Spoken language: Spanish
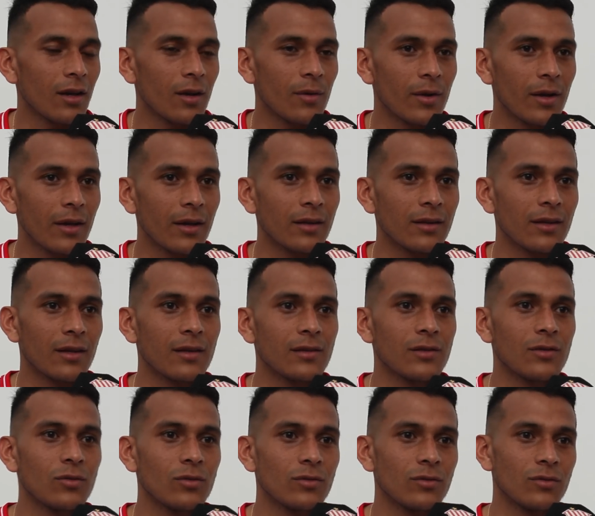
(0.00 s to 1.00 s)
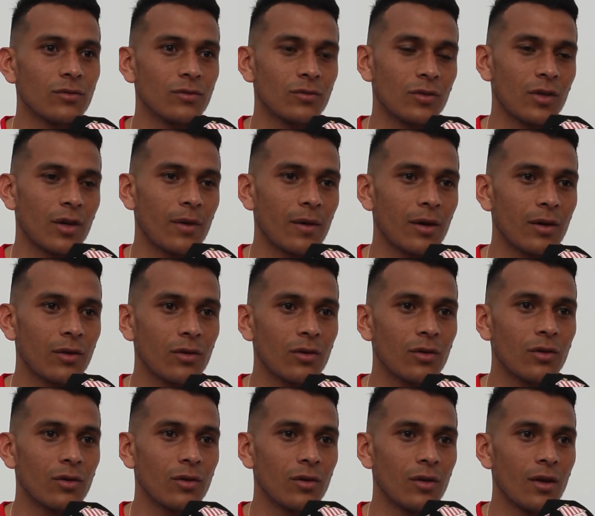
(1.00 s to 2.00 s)
la verdad que están haciendo un,
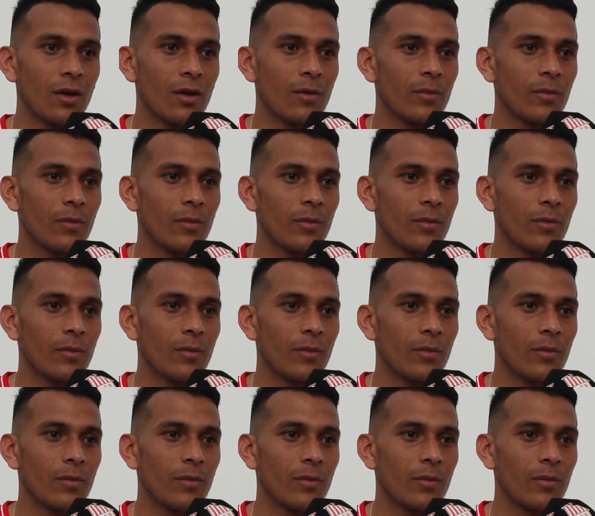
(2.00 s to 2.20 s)
trabajo